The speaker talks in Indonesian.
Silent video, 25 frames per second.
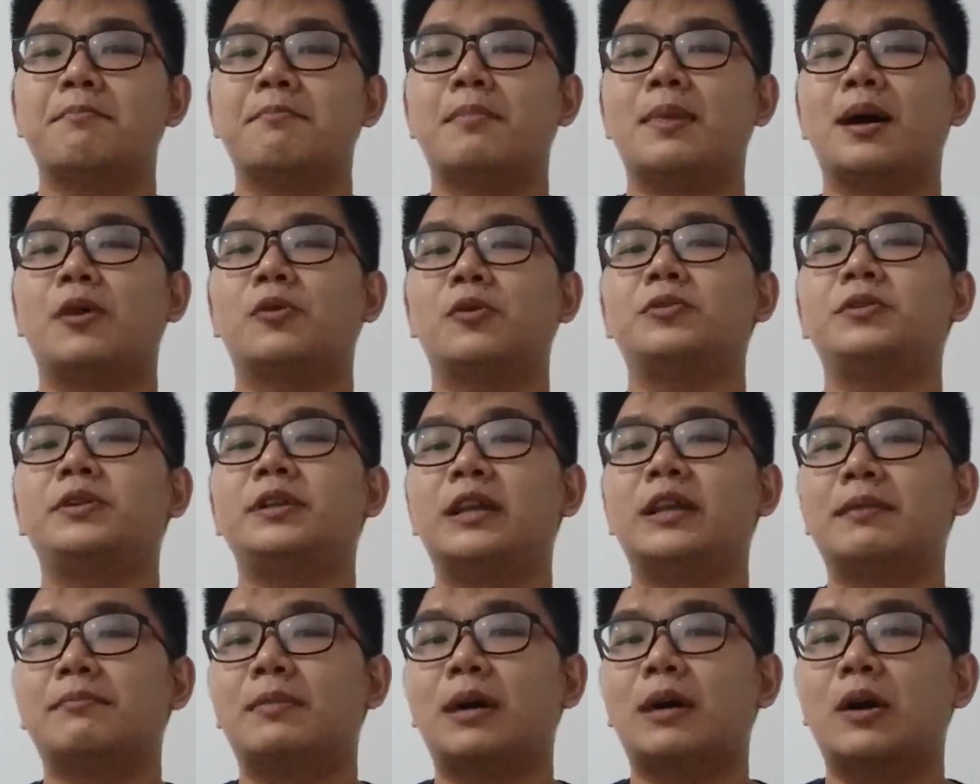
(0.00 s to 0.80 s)
mau
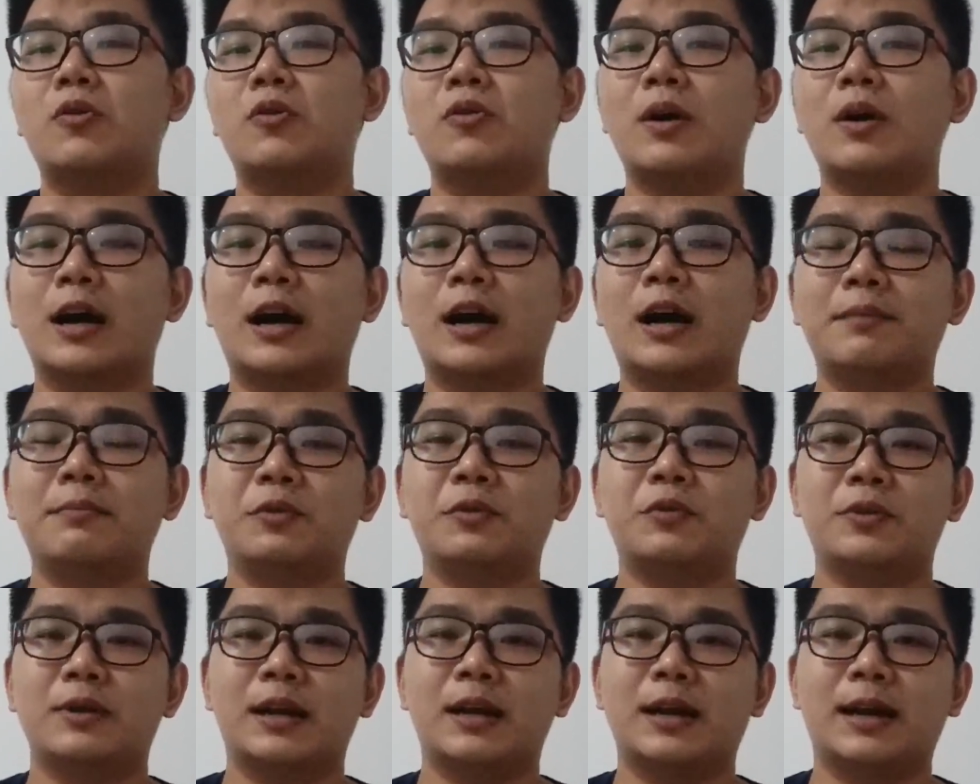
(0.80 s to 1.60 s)
tidak mau akan
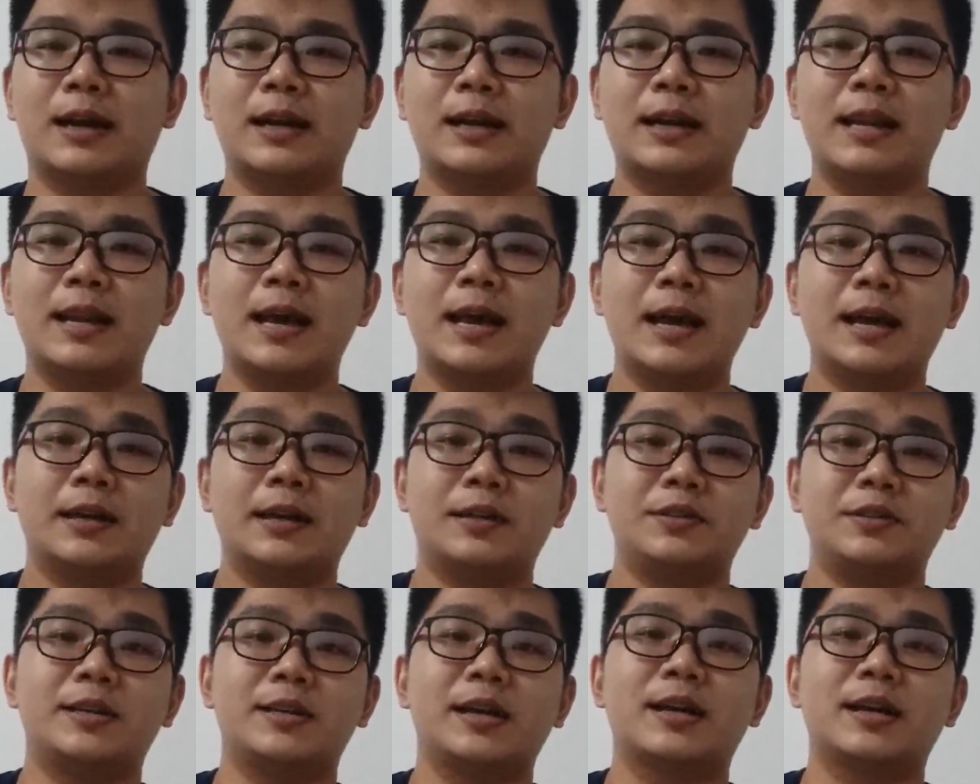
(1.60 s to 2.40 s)
menggunakan
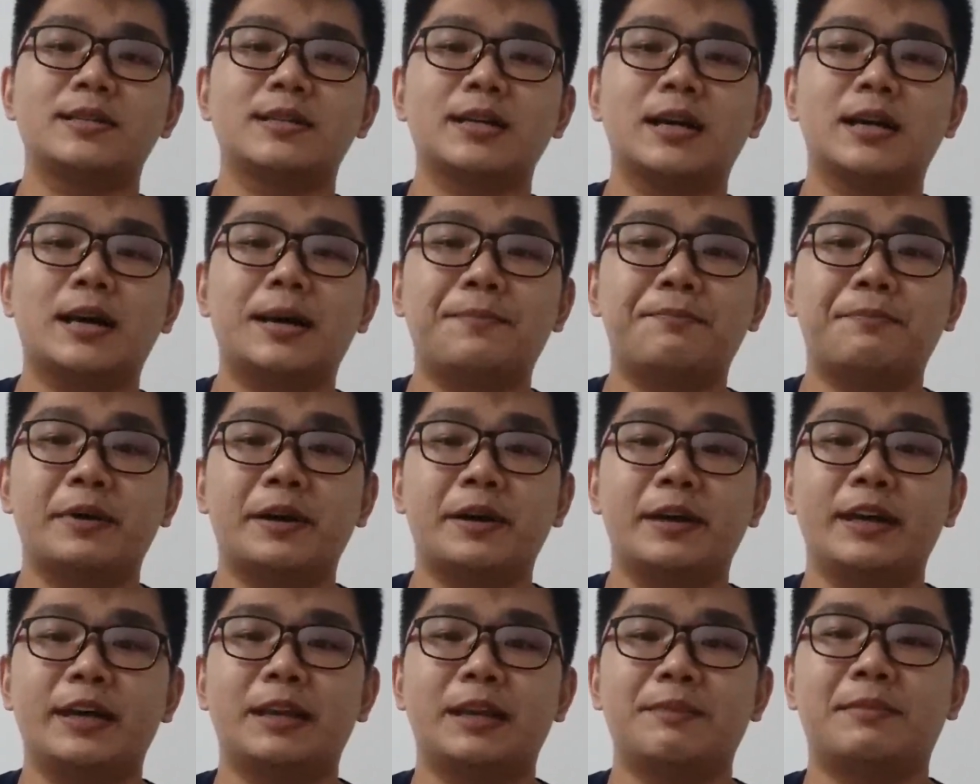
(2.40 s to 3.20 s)
jasa
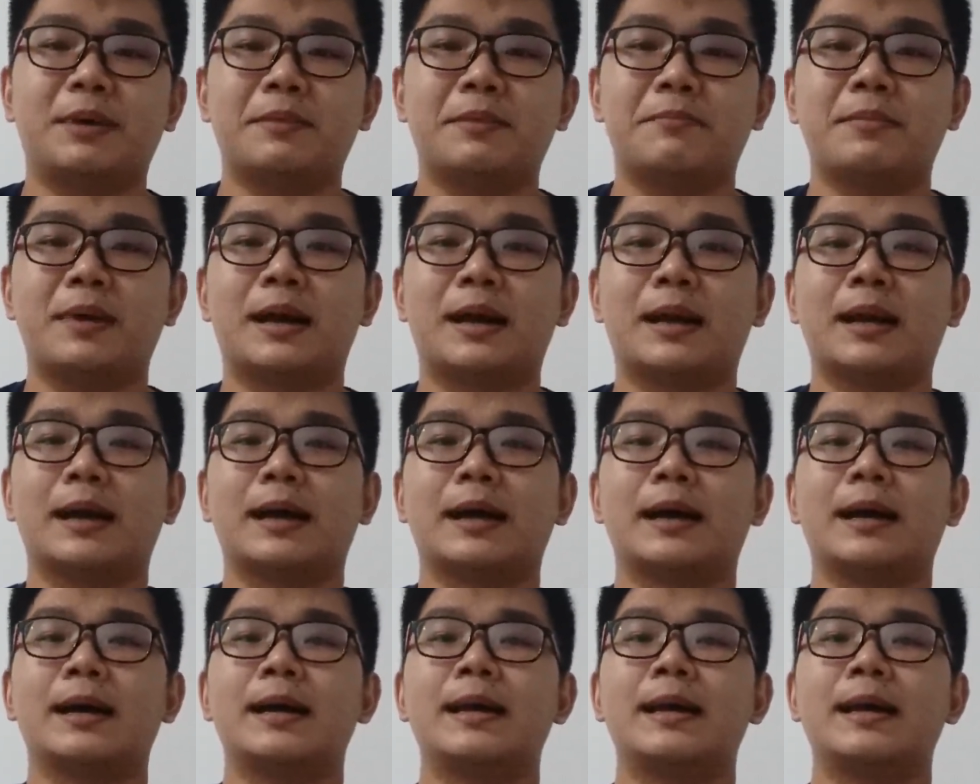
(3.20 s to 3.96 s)
pengiriman barang.